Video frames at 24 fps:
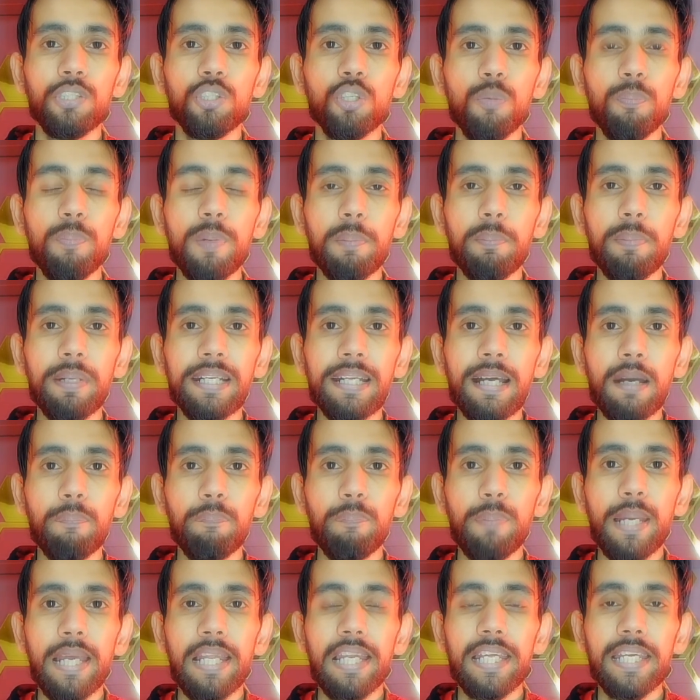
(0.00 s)
जो पेमेंट
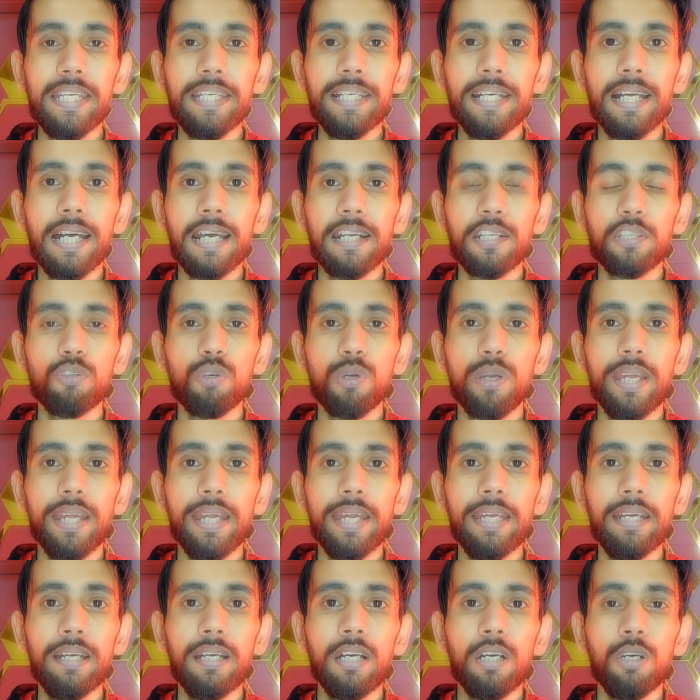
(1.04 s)
आप पहले ही कर चुके
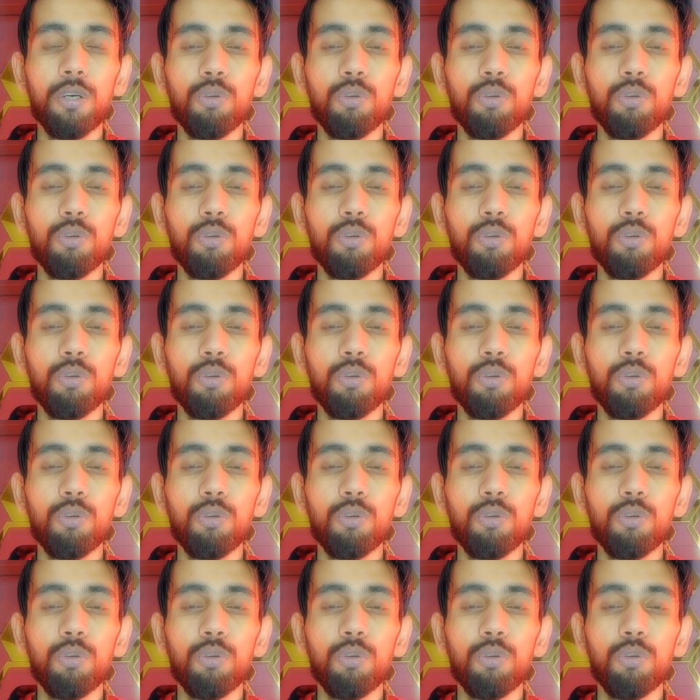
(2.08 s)
हैं